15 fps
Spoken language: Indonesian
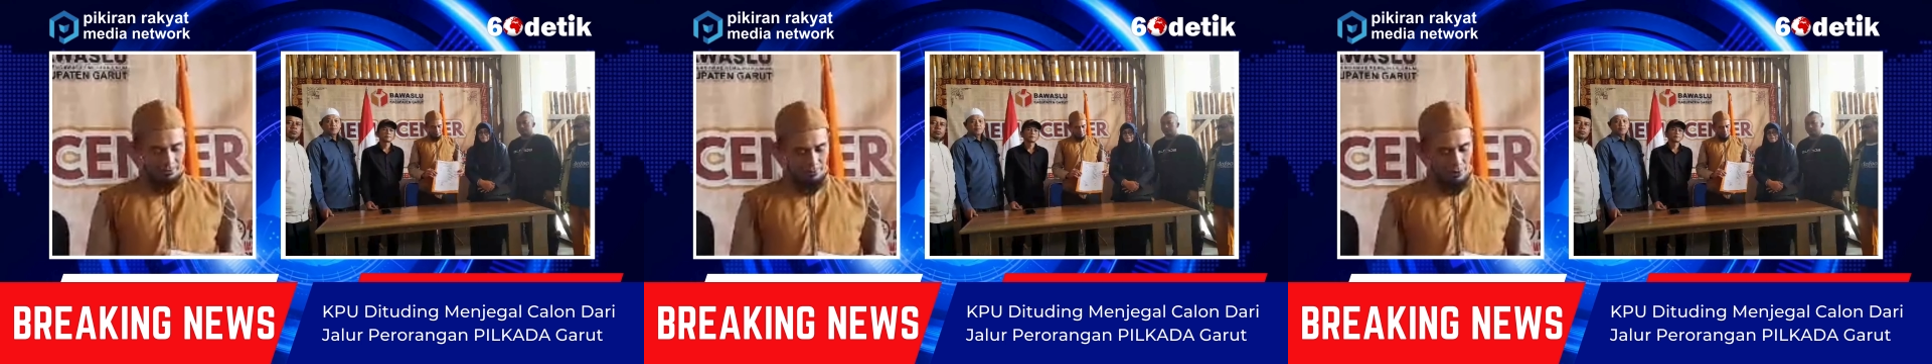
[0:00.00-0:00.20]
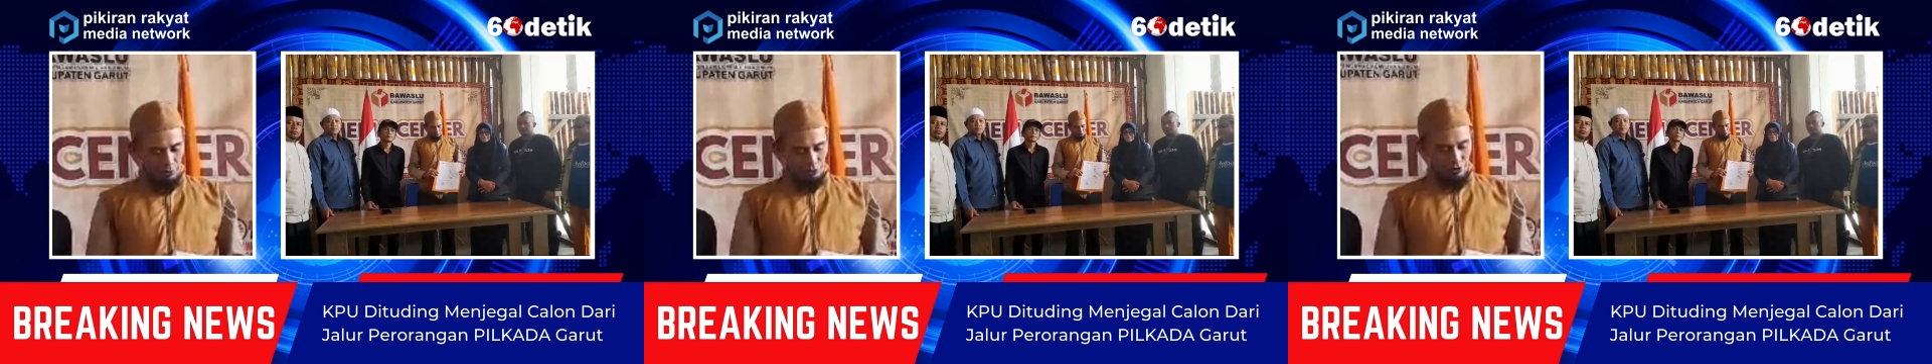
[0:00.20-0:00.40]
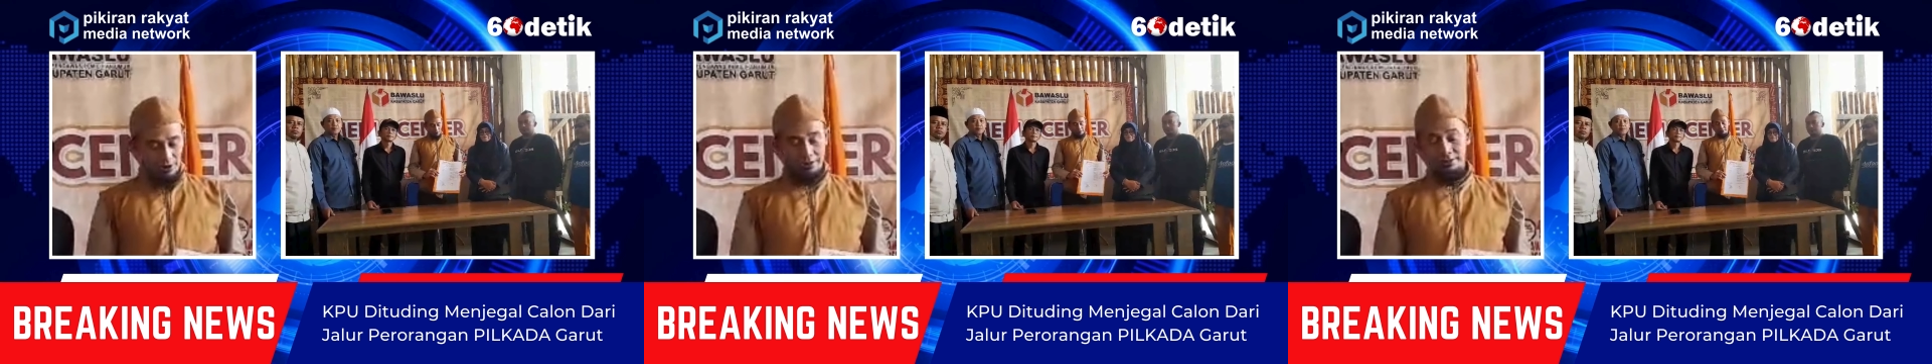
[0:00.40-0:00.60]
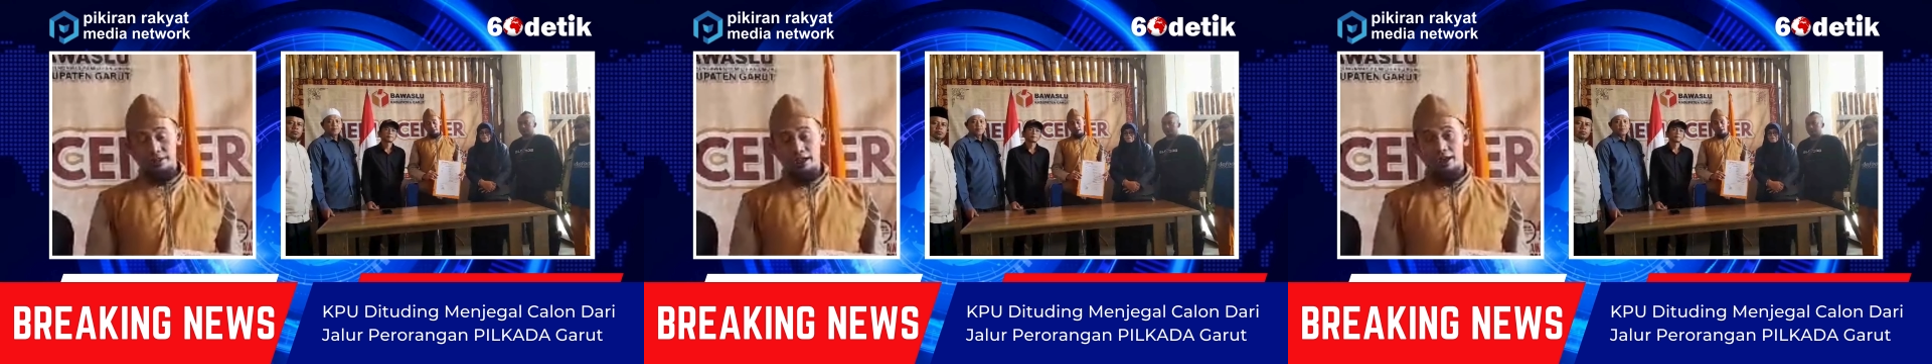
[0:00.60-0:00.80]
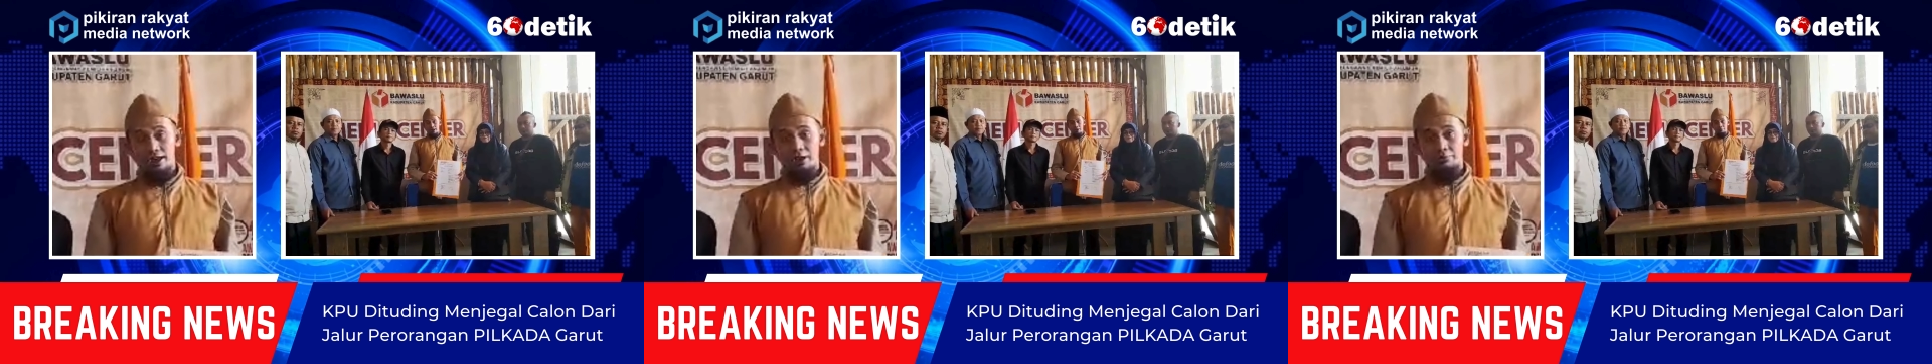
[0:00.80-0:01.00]
baru
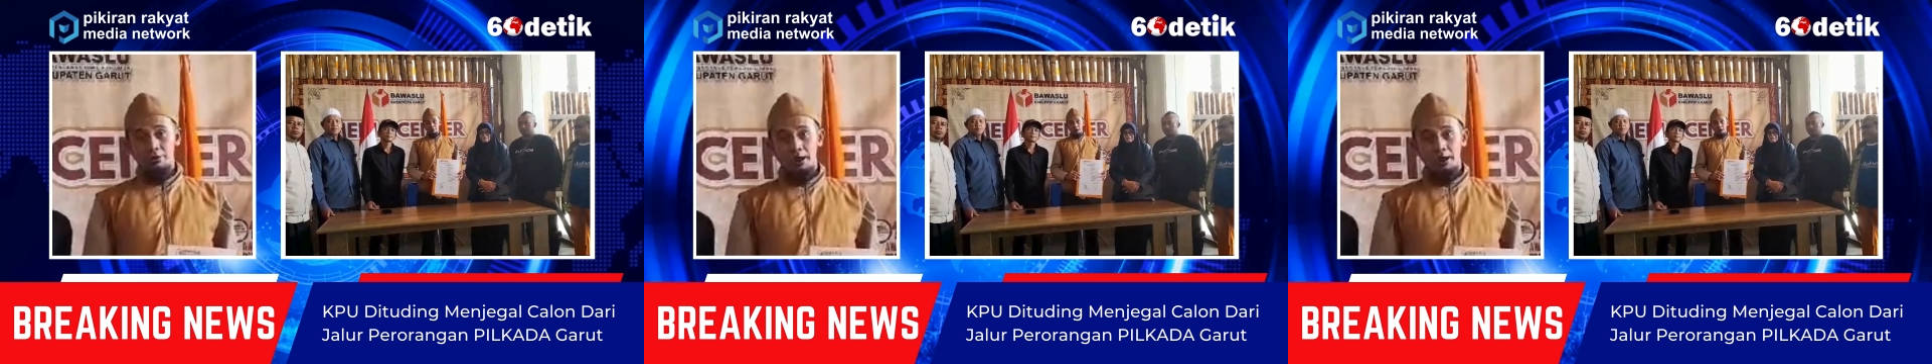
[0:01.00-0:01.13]
selesai